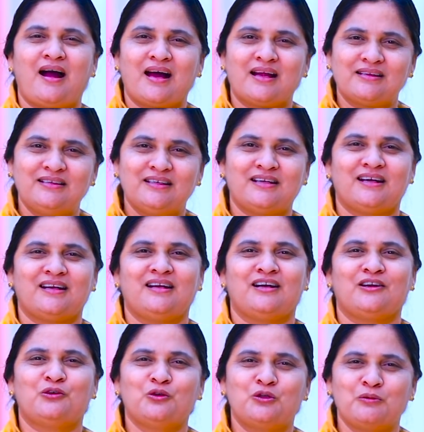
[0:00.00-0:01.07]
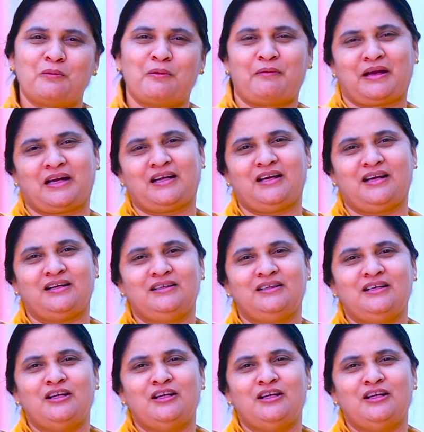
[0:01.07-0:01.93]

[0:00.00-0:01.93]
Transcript: ఆర్థికంగా కుటుంబపరంగా